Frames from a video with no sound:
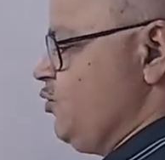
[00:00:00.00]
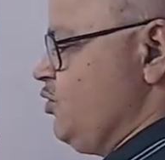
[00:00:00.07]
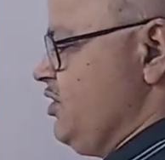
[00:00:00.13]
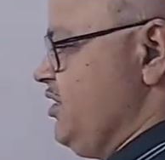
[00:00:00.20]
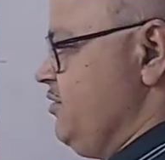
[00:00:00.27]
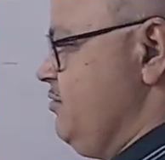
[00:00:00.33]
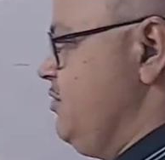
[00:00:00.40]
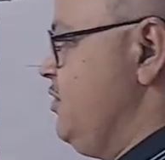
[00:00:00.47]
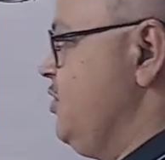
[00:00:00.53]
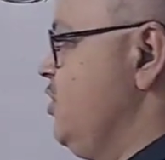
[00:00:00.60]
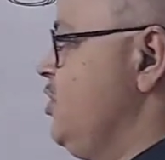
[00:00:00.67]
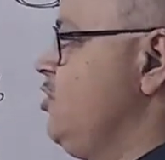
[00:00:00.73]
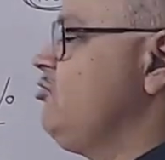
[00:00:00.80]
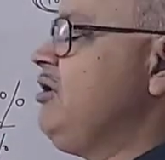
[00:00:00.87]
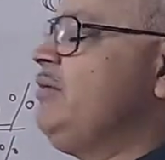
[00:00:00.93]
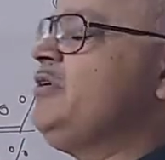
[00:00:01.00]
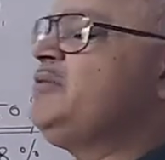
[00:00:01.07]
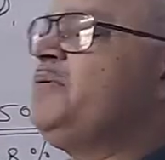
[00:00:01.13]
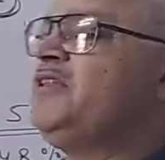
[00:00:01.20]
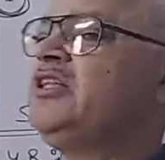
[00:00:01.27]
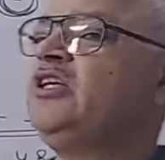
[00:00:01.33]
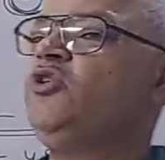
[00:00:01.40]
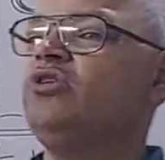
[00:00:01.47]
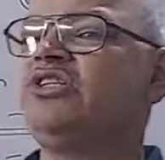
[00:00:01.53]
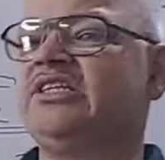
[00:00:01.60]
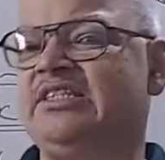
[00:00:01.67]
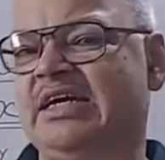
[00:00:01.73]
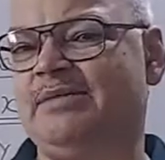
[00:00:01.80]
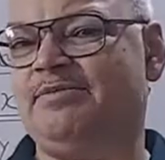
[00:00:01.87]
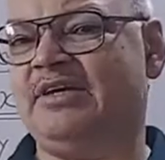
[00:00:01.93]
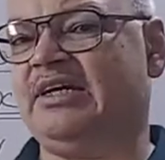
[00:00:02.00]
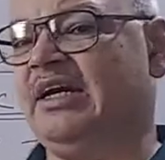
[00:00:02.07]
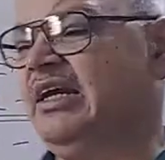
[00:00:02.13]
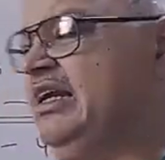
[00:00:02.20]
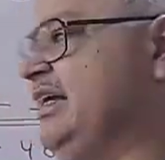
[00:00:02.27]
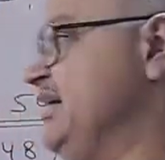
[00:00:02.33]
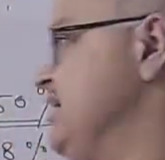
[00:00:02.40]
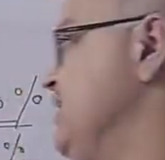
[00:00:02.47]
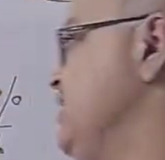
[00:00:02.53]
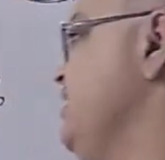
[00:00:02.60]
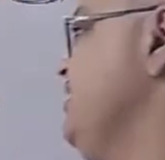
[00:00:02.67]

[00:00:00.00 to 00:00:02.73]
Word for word: हो गई तो अब इसमें तीनों चीजें आप निकाल लेंगे